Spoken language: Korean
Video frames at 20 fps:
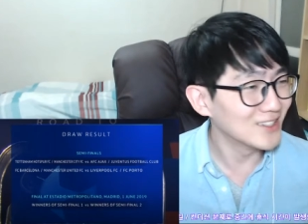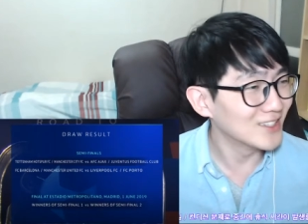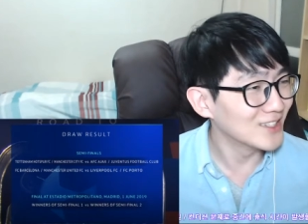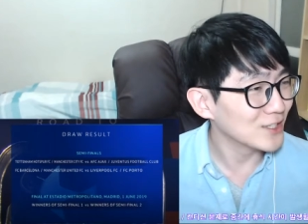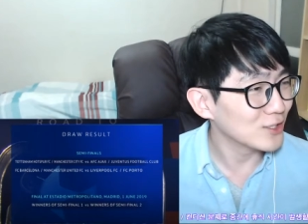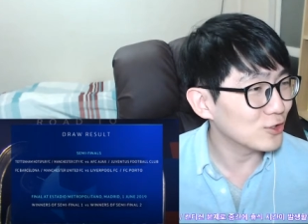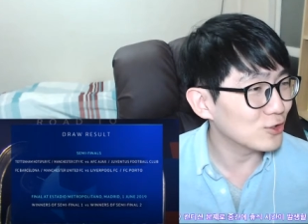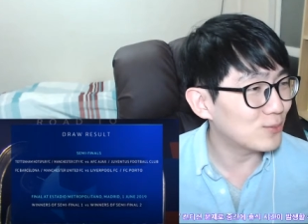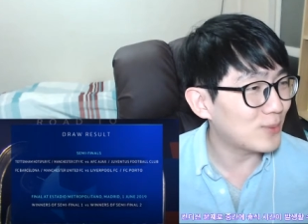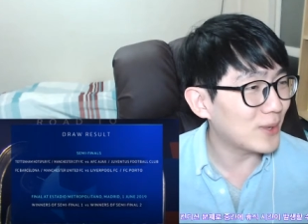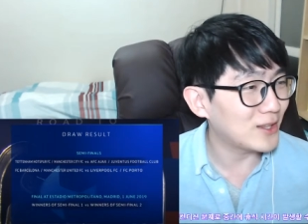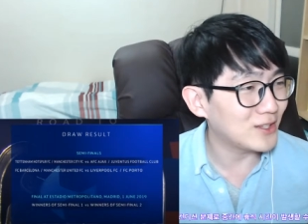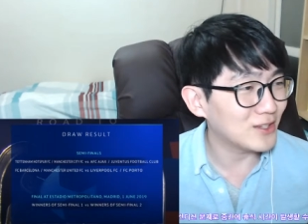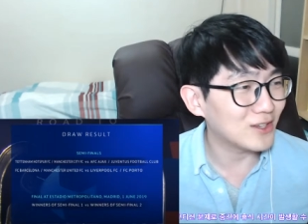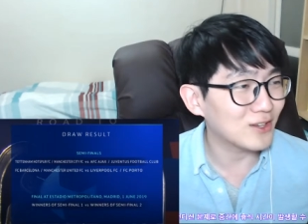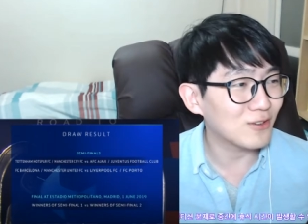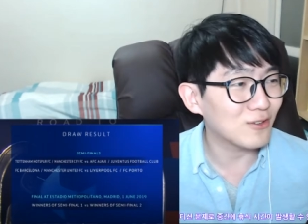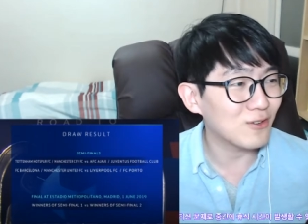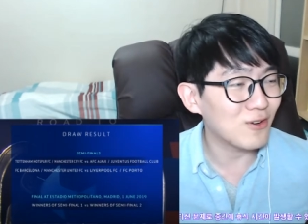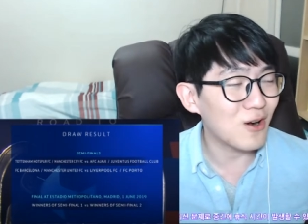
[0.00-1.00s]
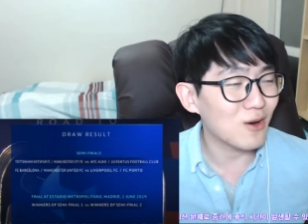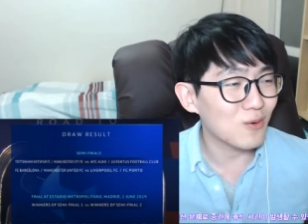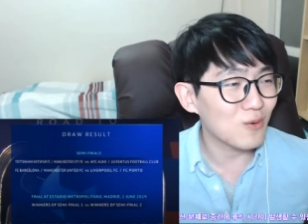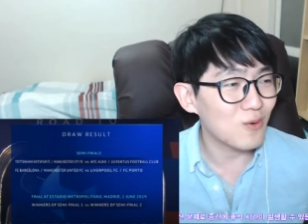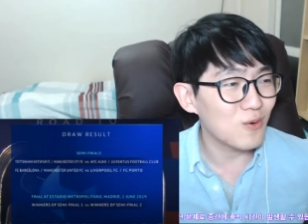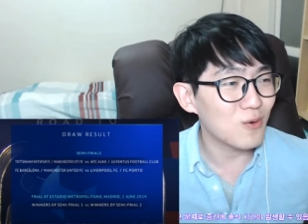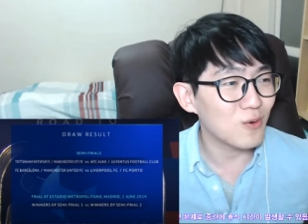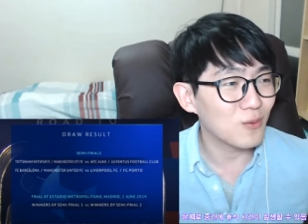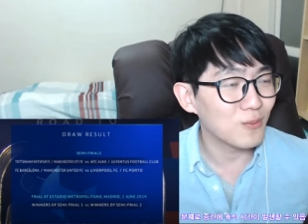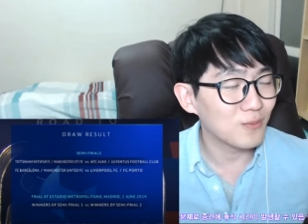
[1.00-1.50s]
유벤이 이길 것
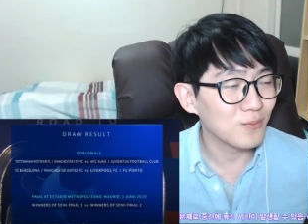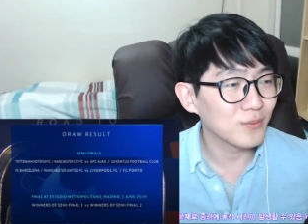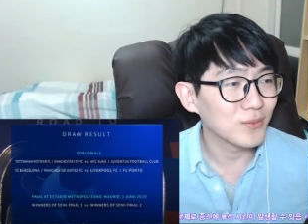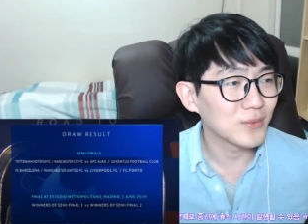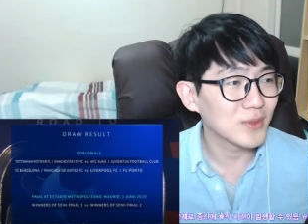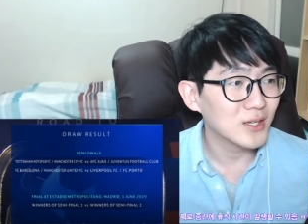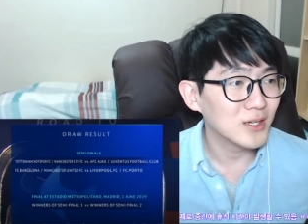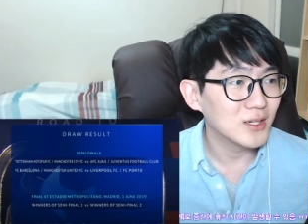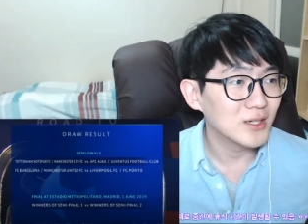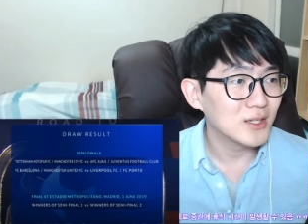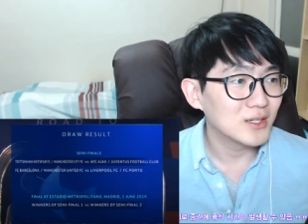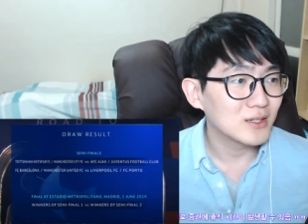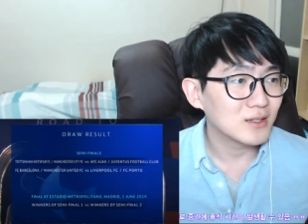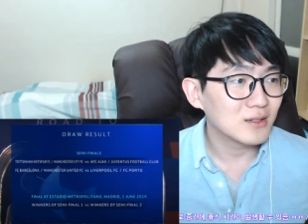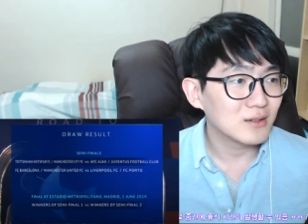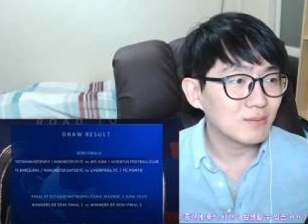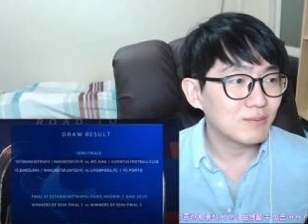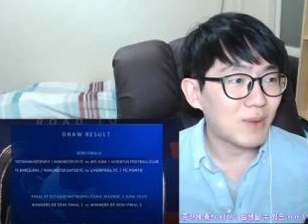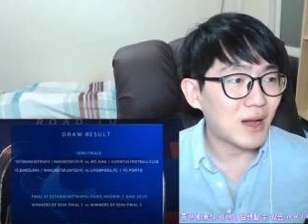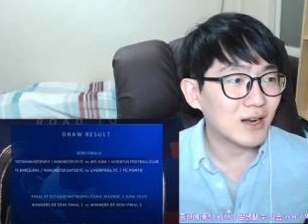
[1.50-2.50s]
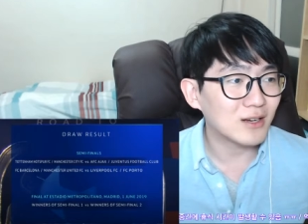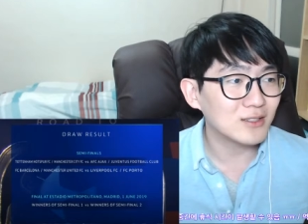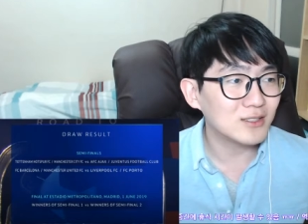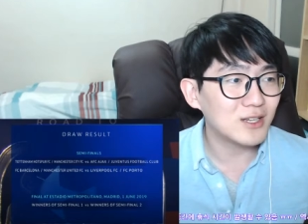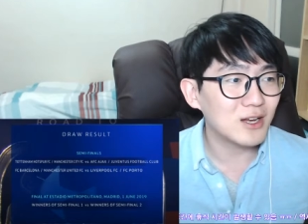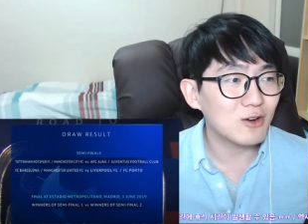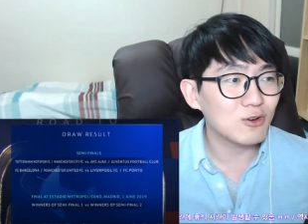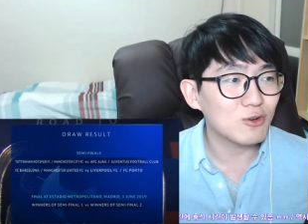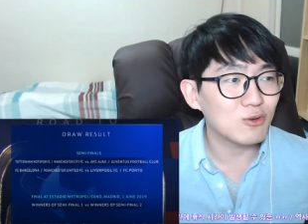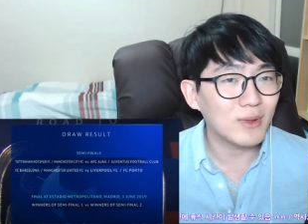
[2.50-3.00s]
같고
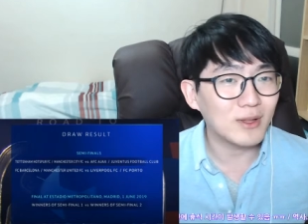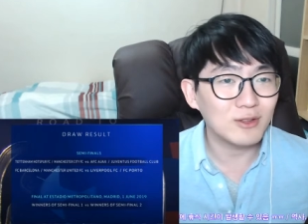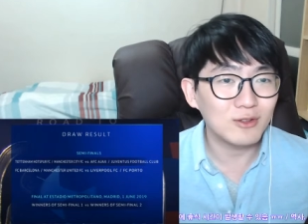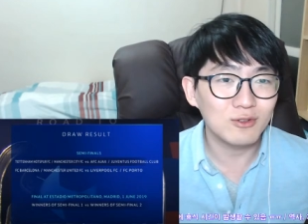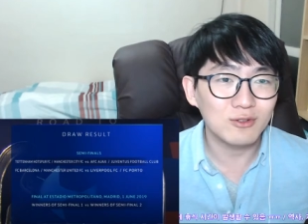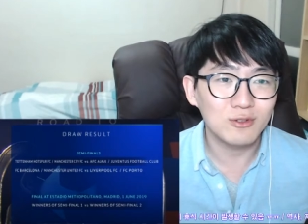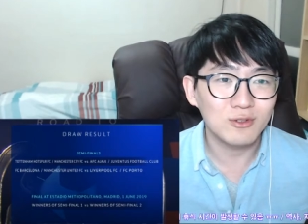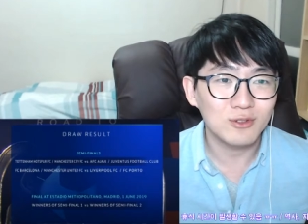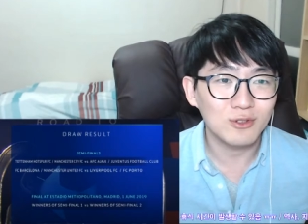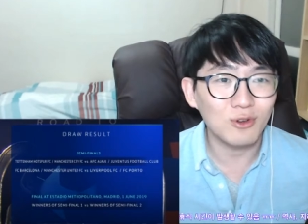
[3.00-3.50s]
바르샤하고 맨유